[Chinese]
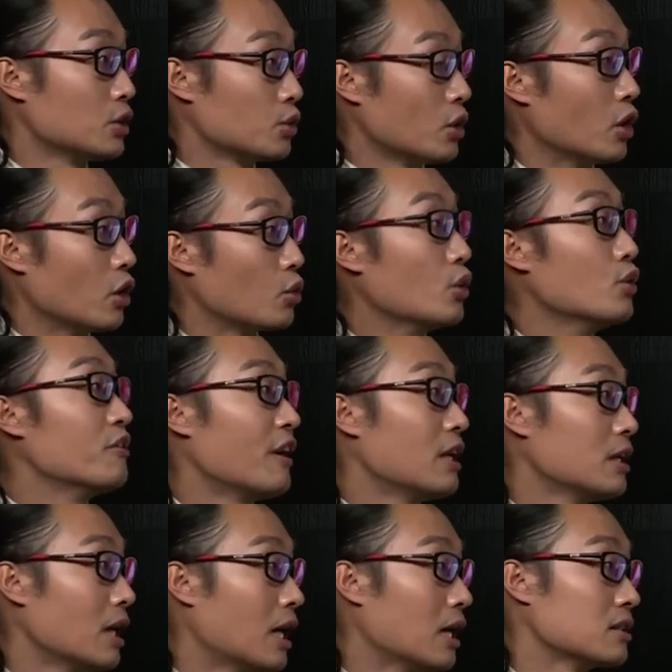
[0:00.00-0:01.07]
队友郭玉芳
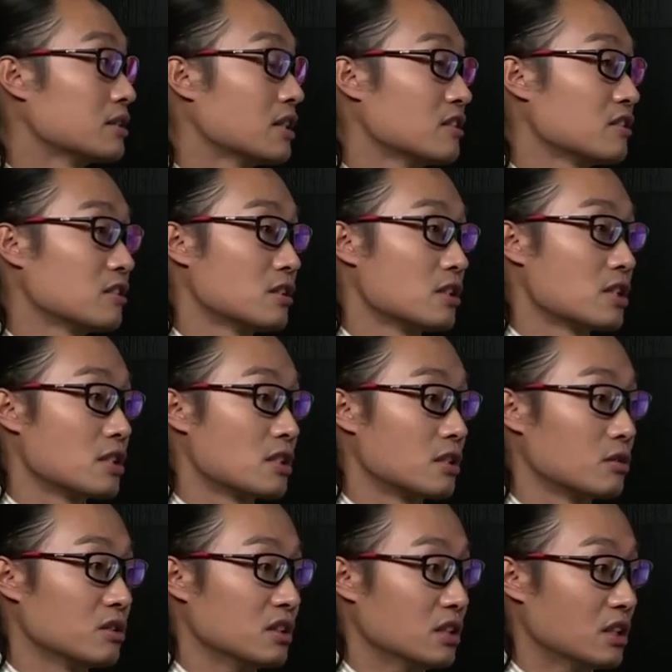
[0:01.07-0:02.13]
啊，这一次是
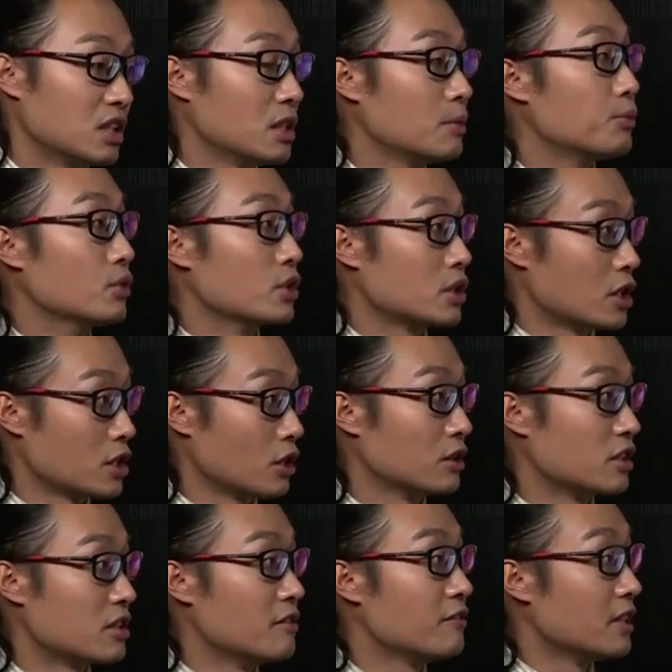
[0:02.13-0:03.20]
以替补车手
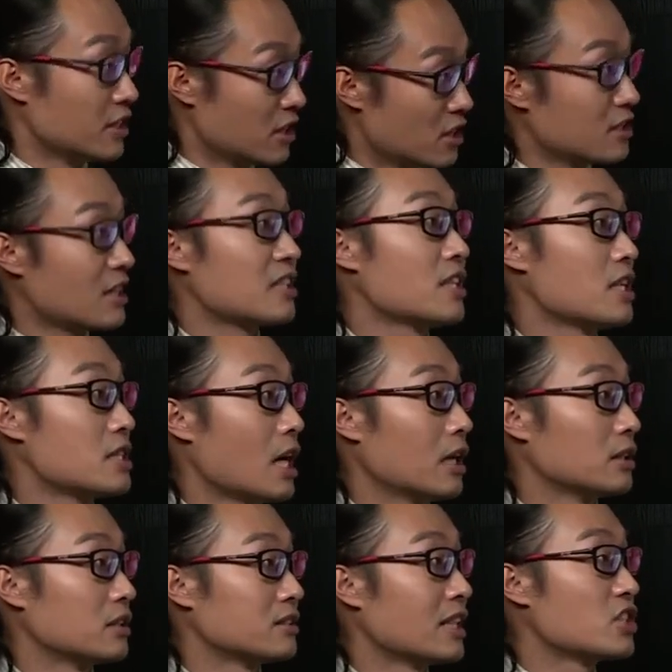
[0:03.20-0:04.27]
的身份，其实，在现场，
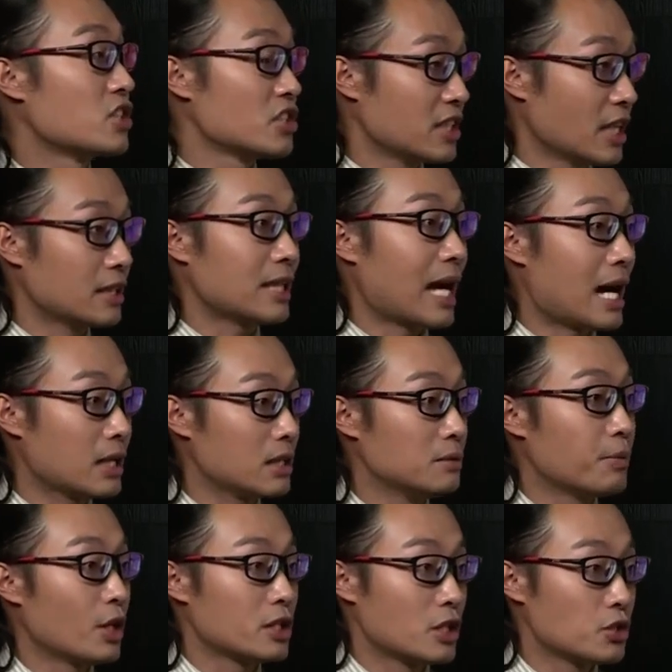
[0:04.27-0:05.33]
在之前他跟
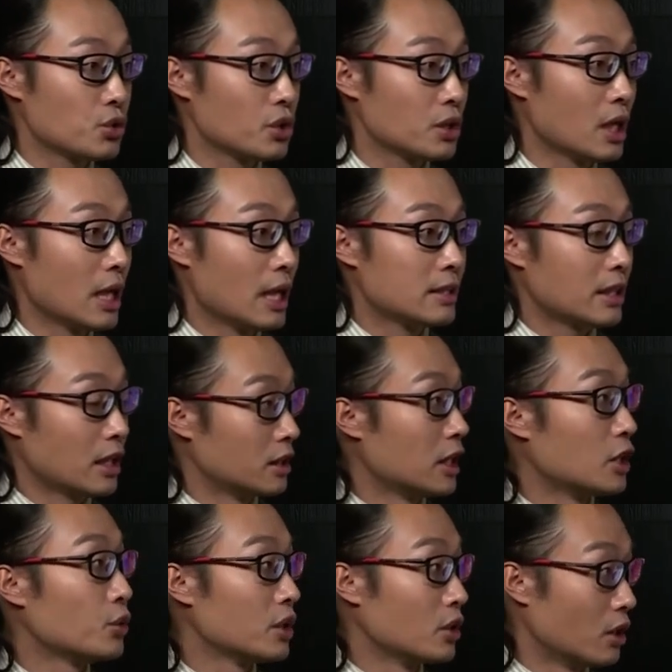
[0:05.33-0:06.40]
鲍山菊在湖
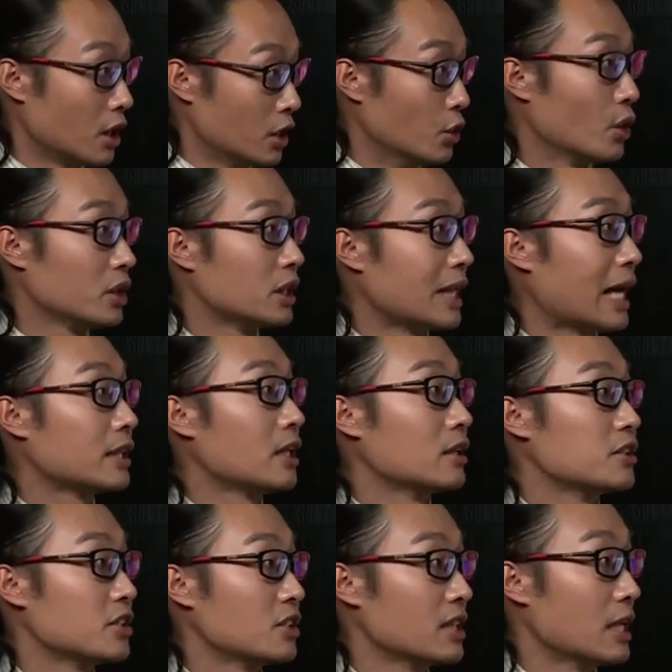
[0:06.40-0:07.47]
南队有很多的搭档
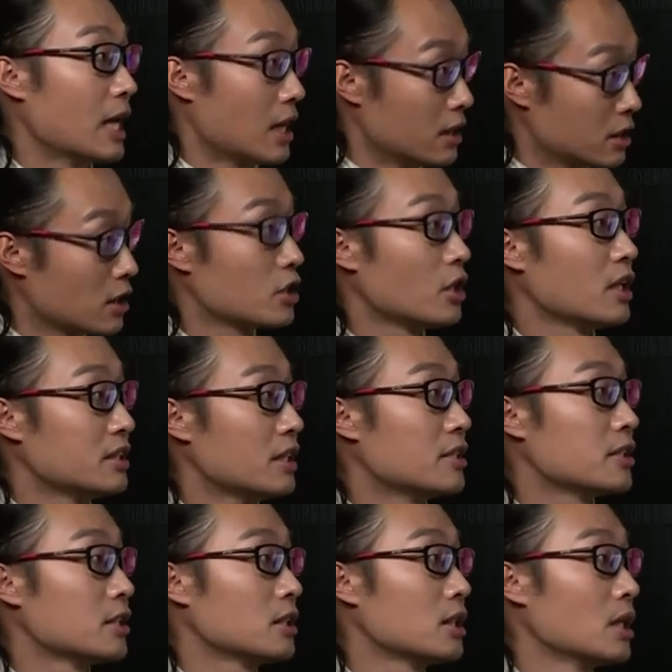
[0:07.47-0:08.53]
的经历，两个车手很年
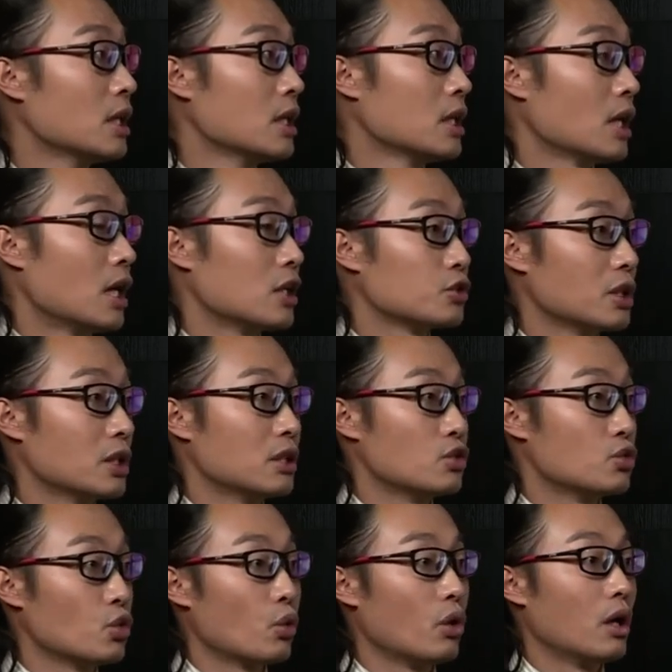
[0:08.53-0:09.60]
轻，啊，所以
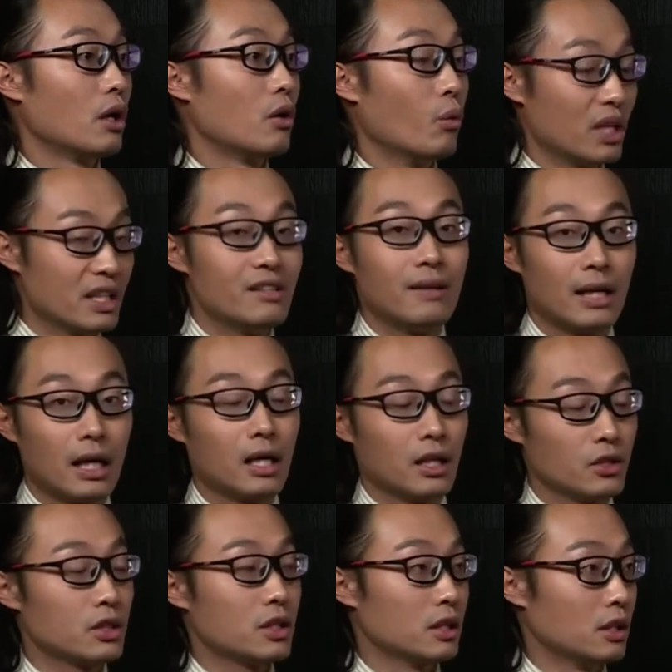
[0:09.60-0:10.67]
如果我认为啊，很
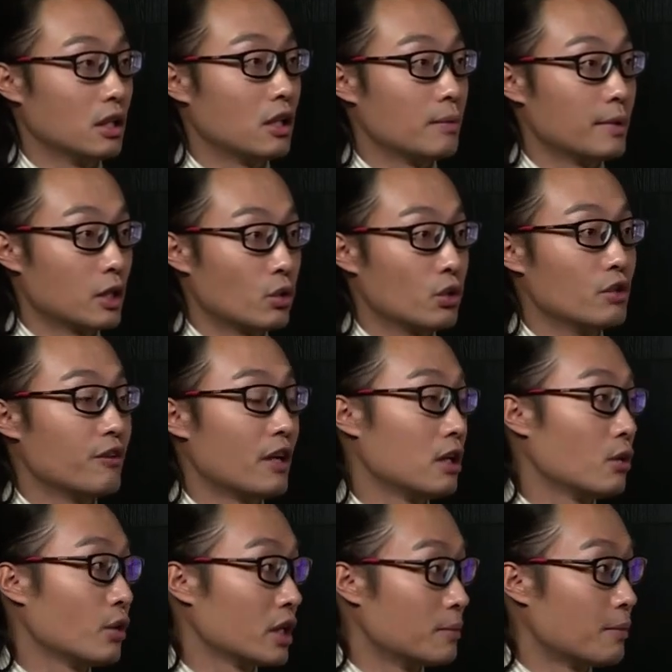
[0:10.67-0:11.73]
有可能后面郭玉芳
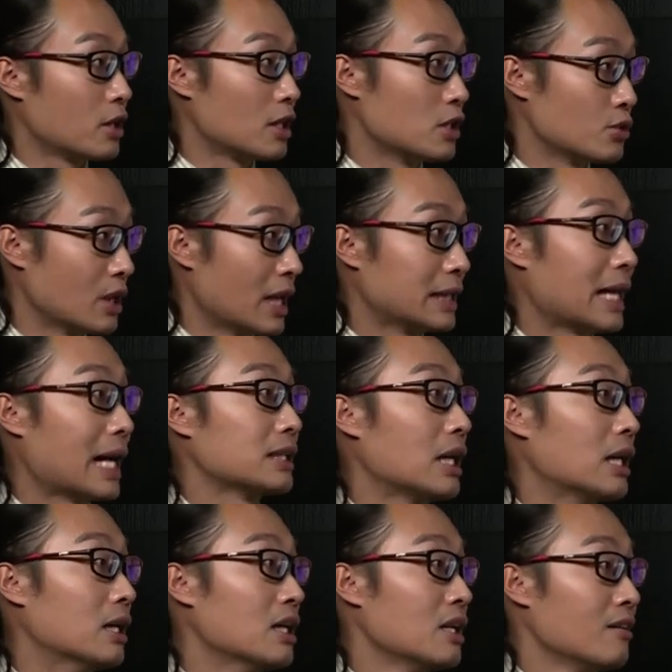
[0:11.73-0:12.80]
会跟鲍山菊来搭
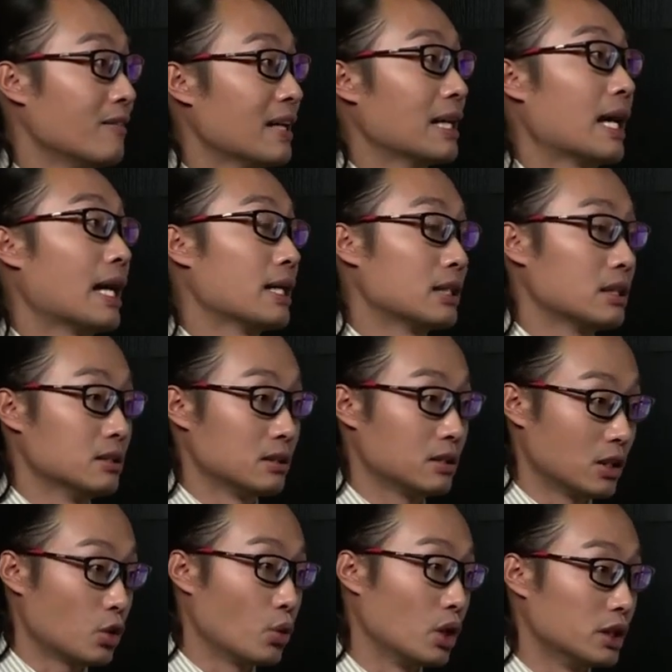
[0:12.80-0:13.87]
档，未来跟
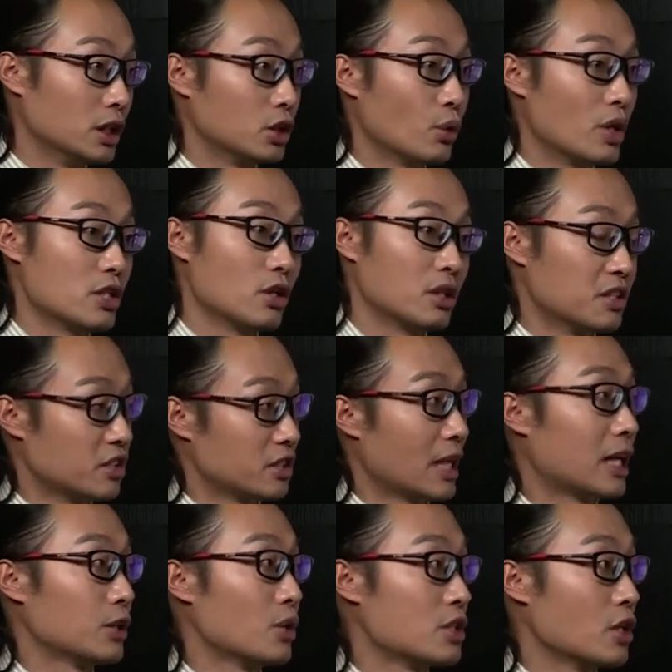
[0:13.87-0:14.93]
德国的对手跟其
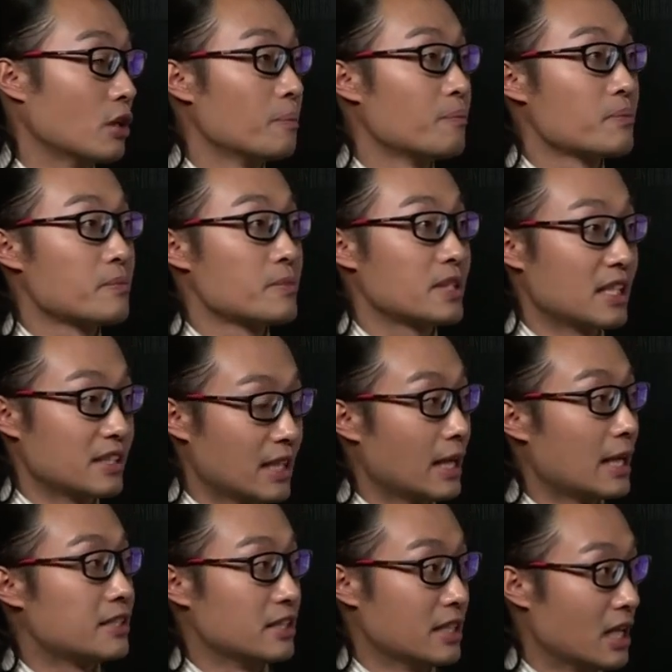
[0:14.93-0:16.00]
他对手，在接下
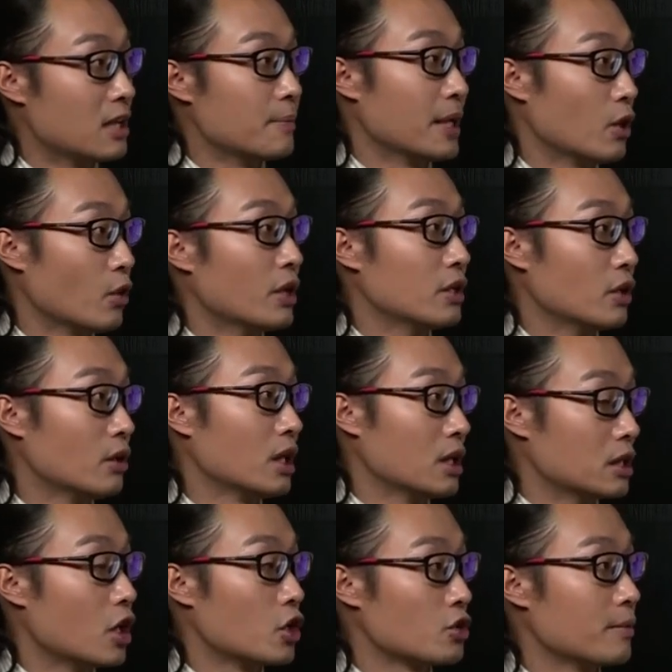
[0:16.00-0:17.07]
来几年里面会有很
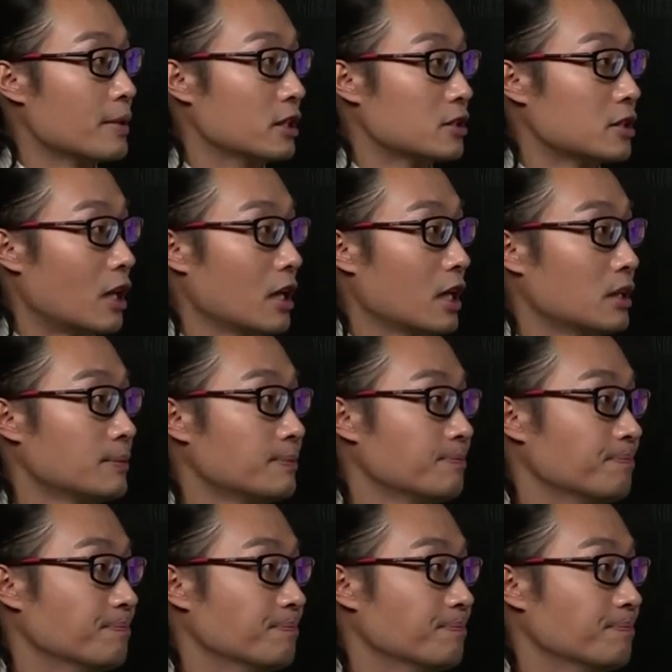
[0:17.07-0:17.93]
高水平的较量。嗯，